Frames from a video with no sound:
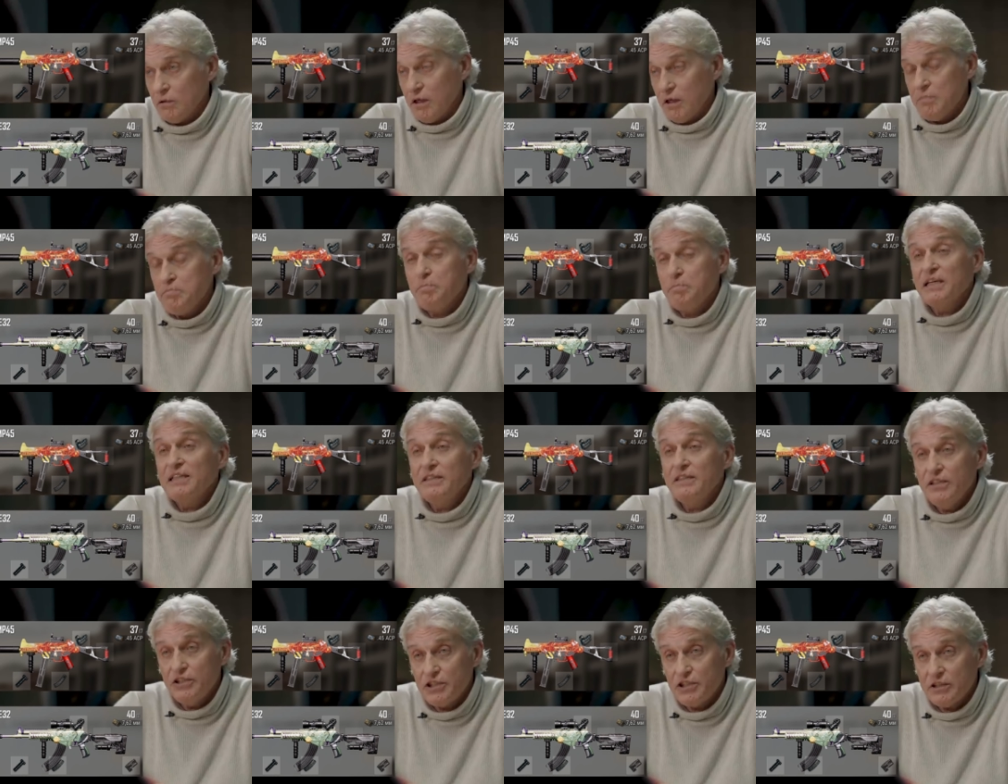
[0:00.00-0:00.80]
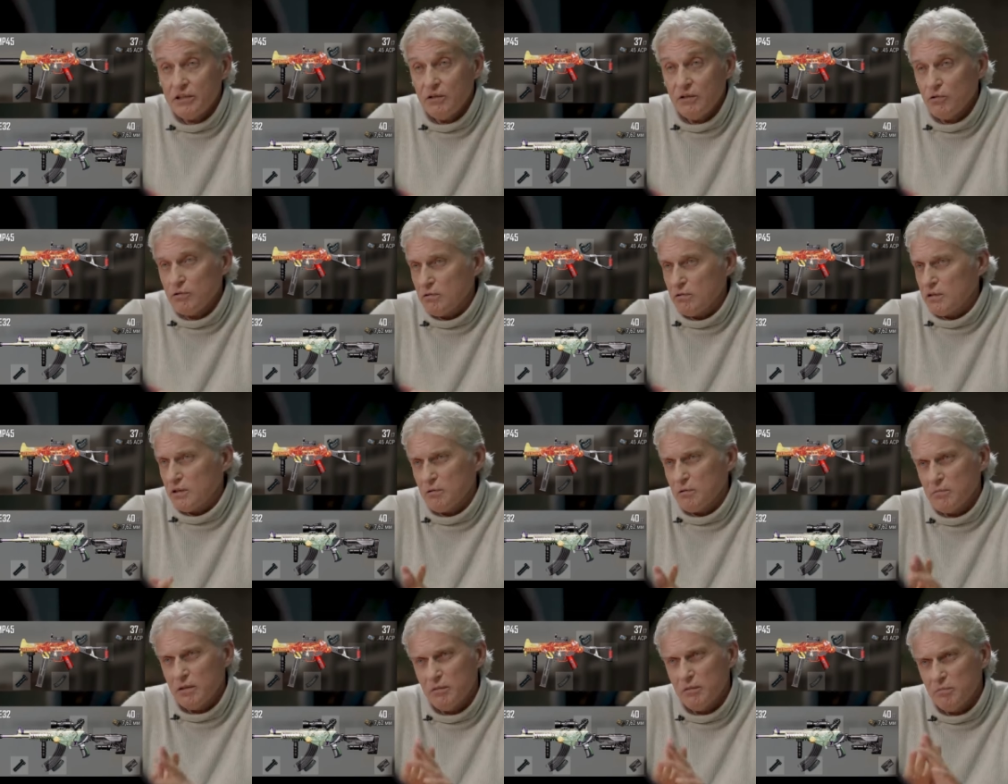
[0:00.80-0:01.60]
эмпатичный, вот он
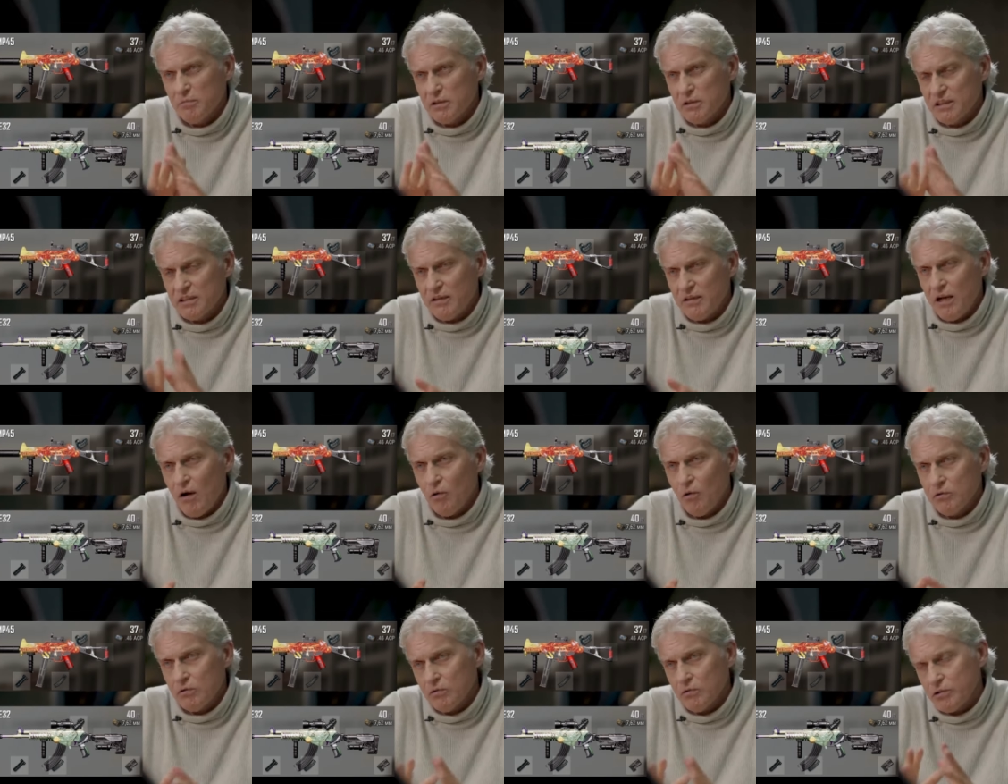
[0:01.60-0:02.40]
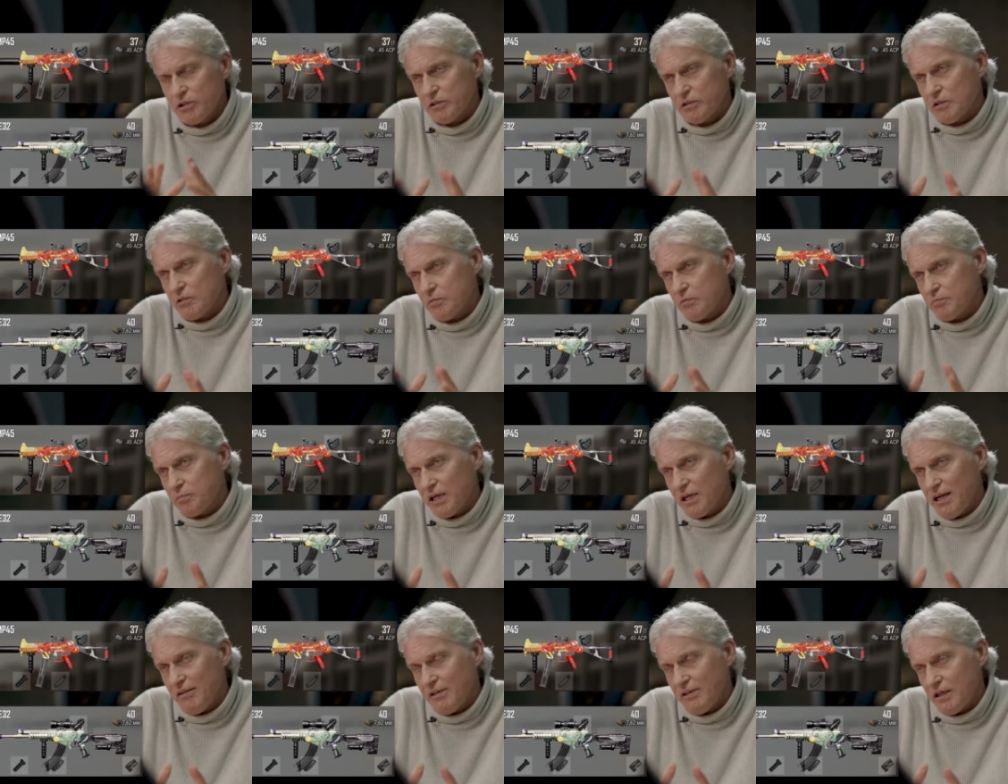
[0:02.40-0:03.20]
там и благодаря... Он очень такой
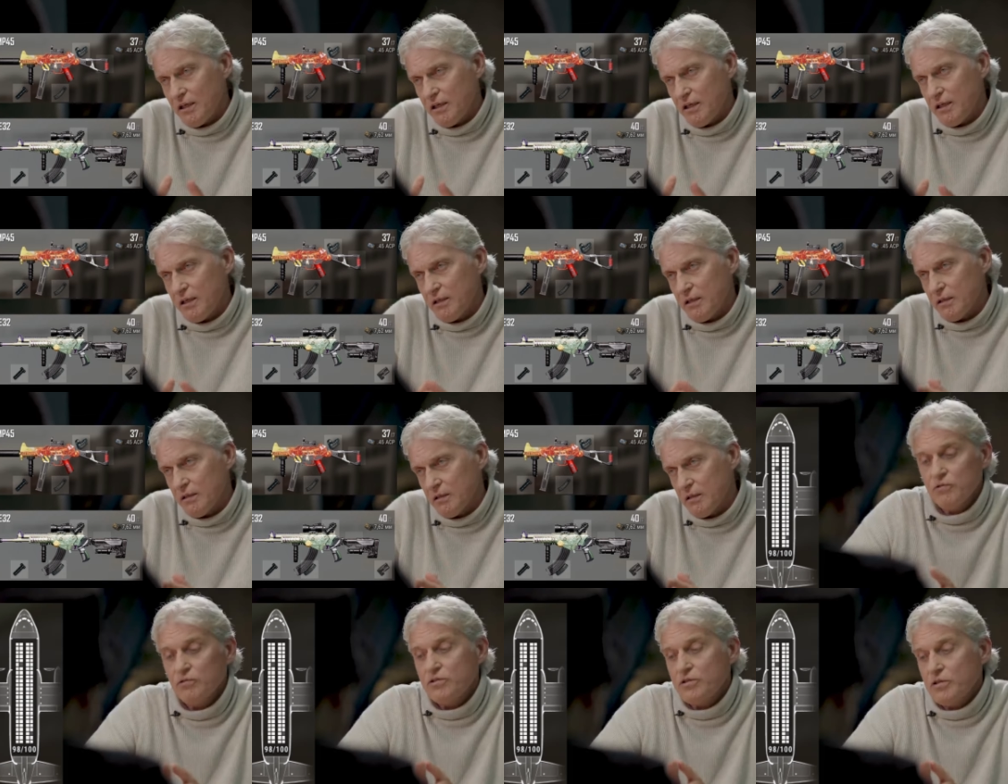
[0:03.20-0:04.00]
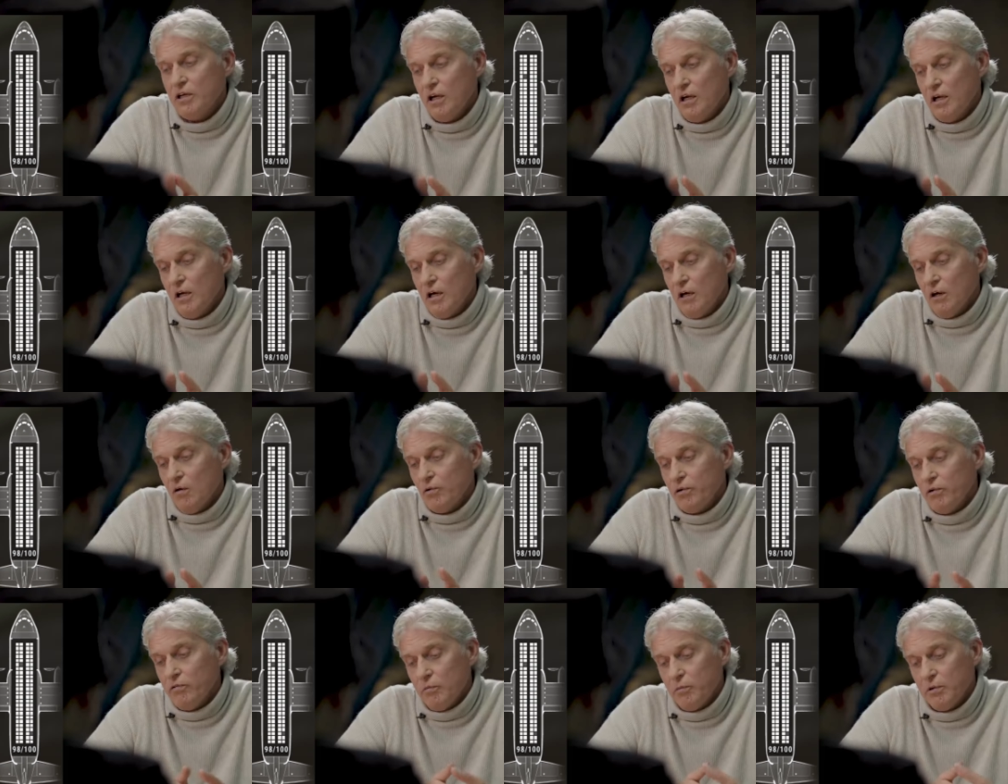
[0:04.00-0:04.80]
правильный. Ну, то есть
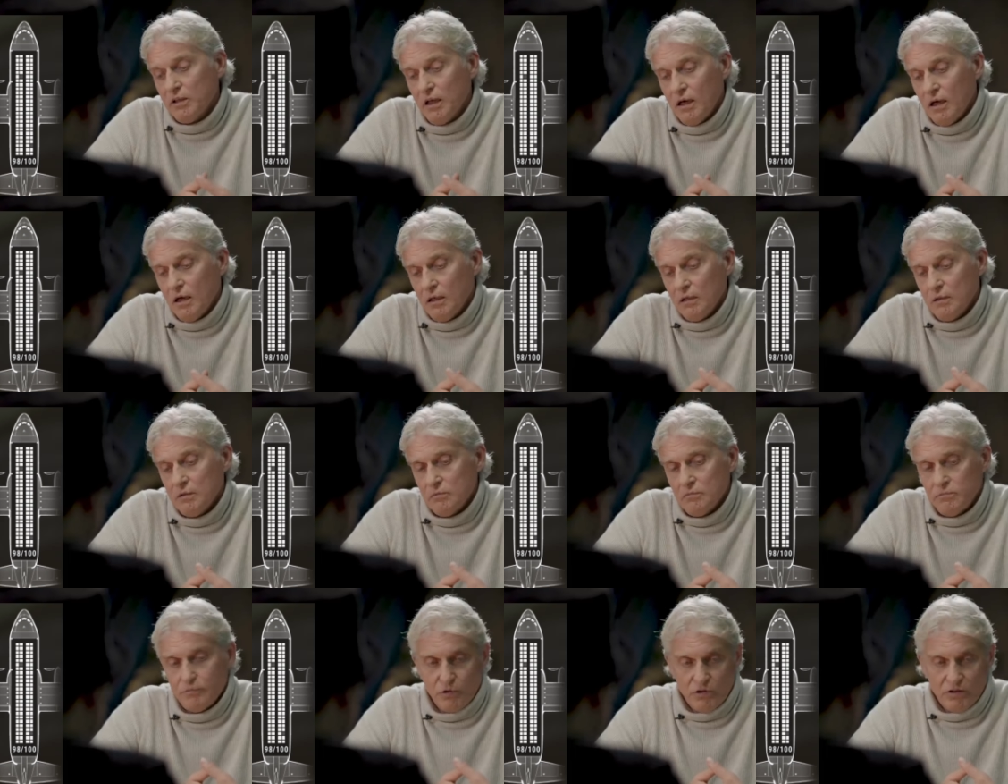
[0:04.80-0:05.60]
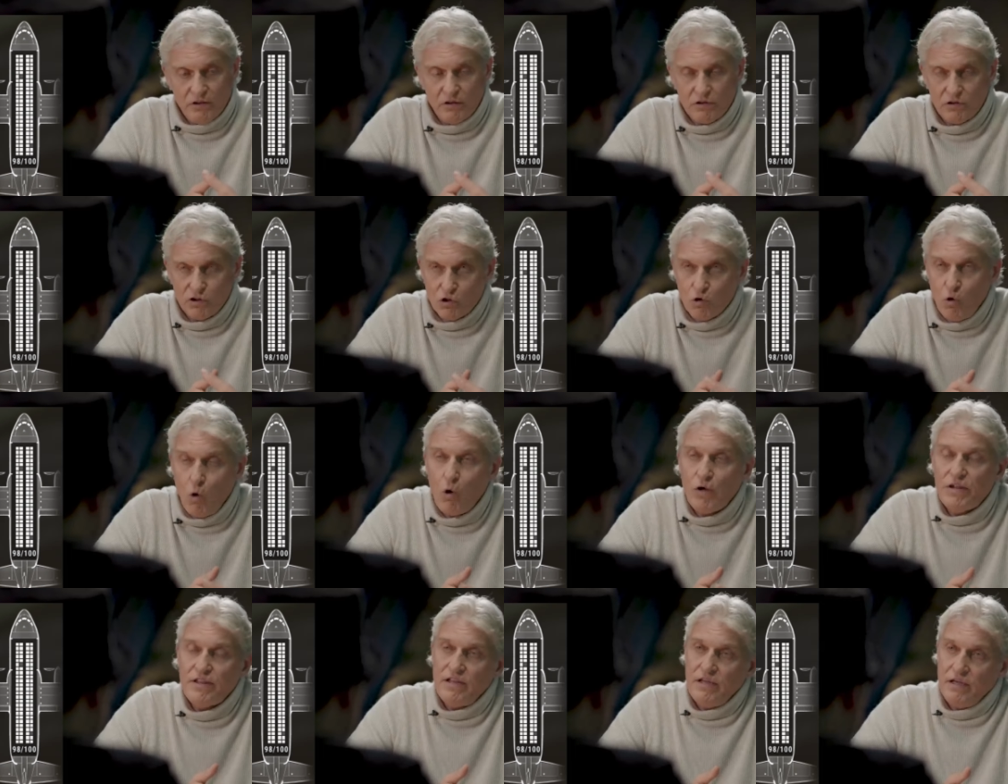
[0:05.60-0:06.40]
у него было просто
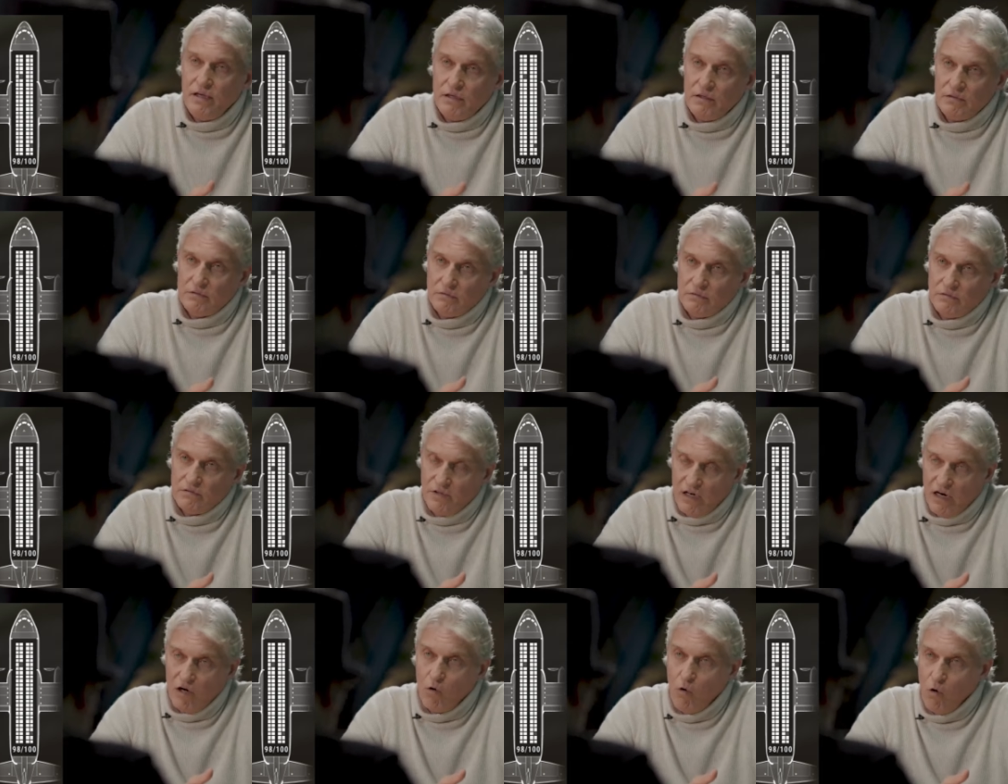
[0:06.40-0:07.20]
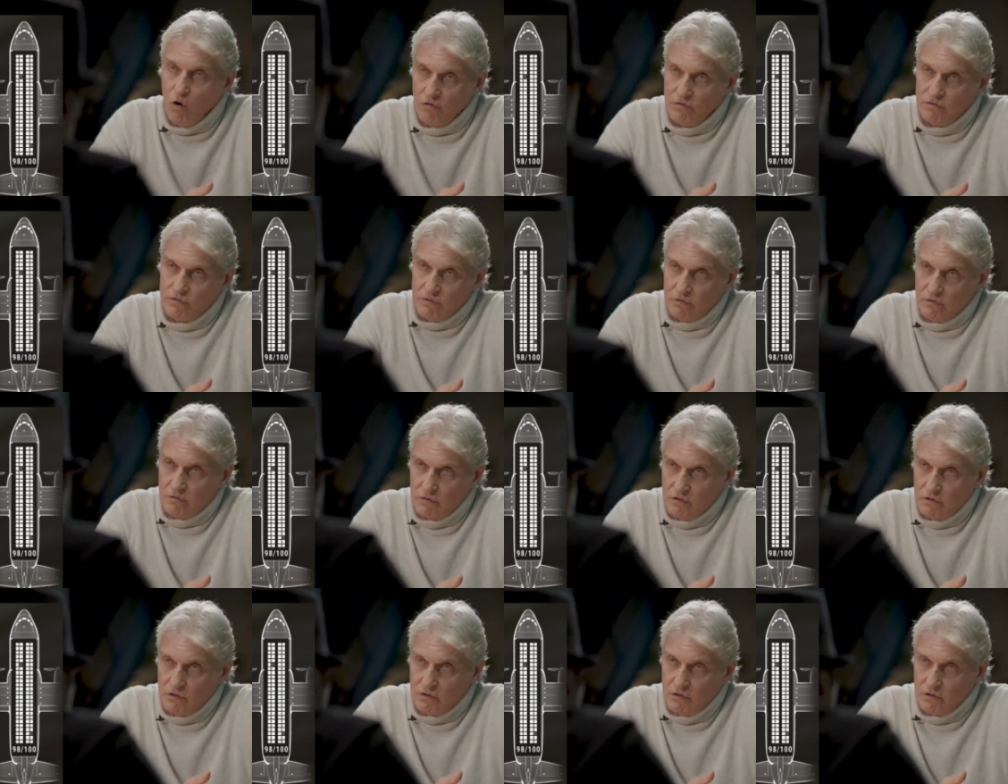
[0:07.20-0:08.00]
сотни врагов,
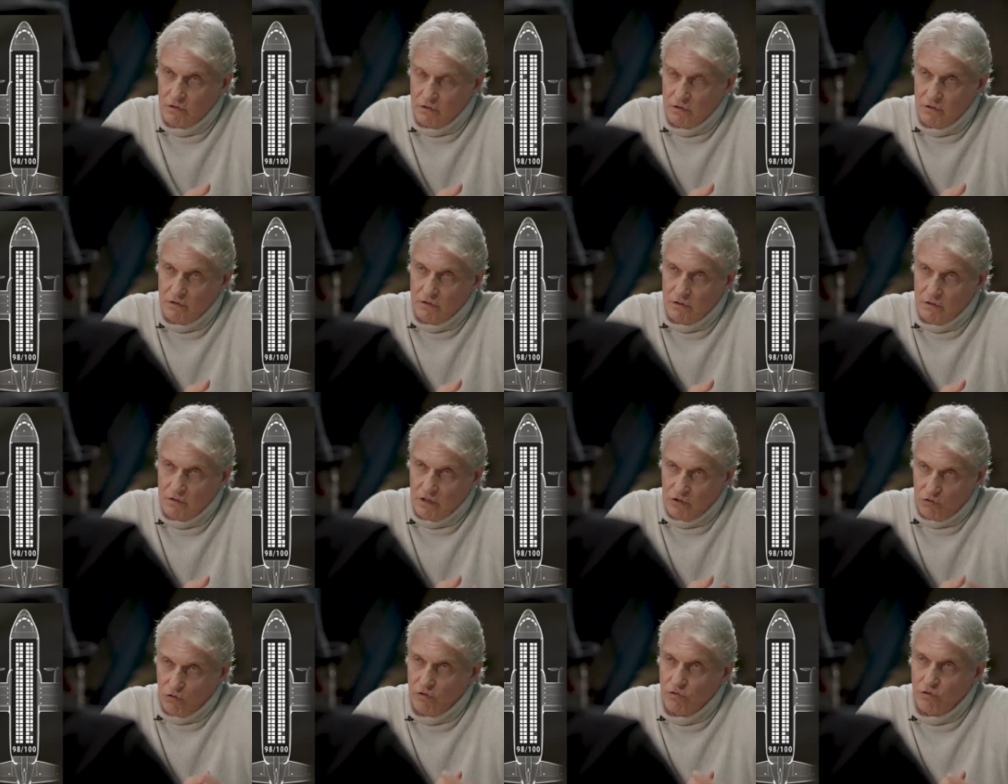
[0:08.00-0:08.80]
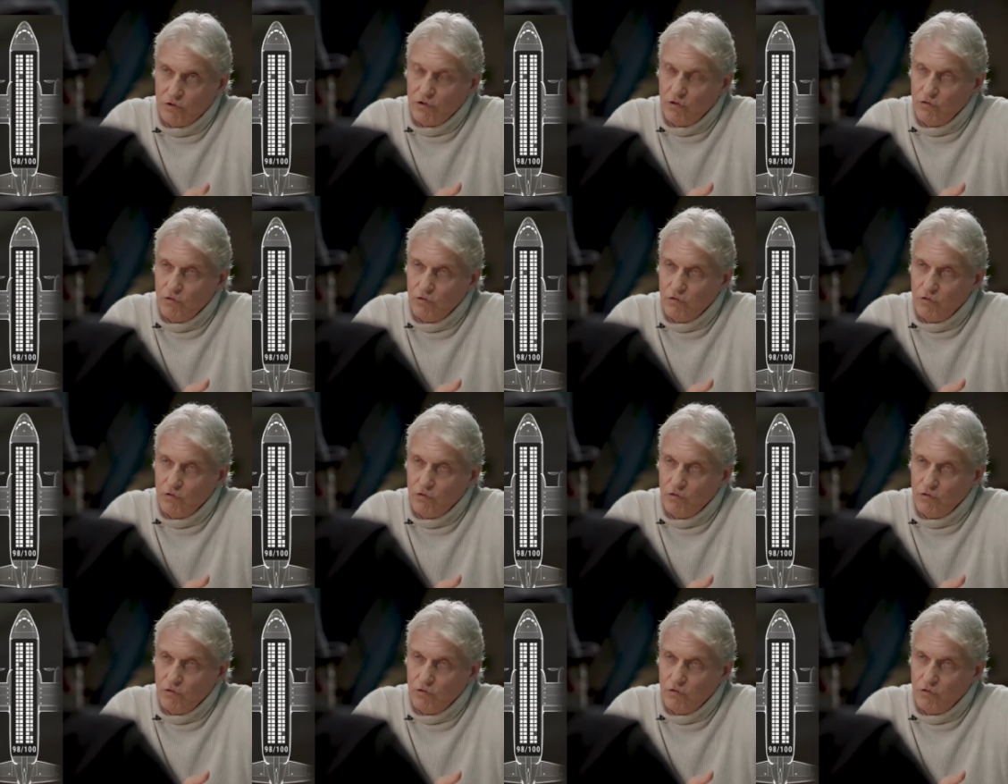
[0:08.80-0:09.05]
и которые его не